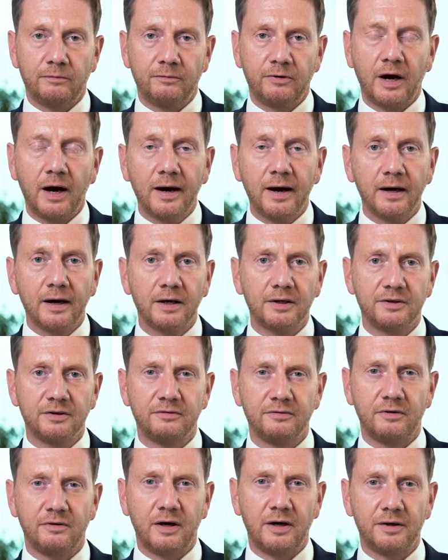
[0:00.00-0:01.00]

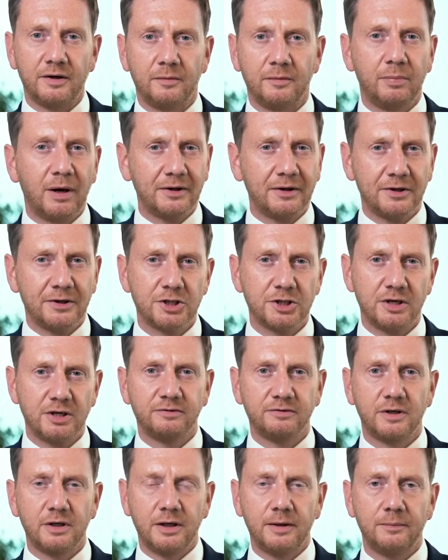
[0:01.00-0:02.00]
verheiratet waren, in
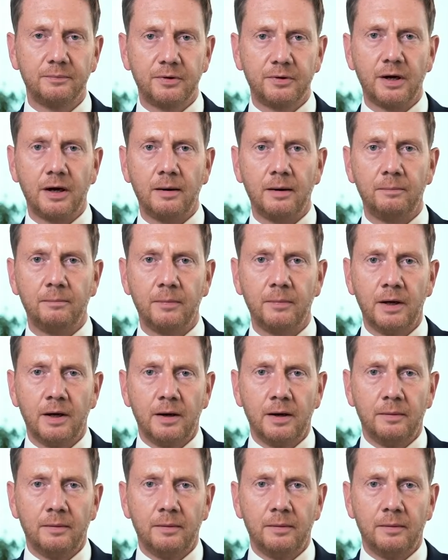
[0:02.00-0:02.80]
Partnerschaft gelebt haben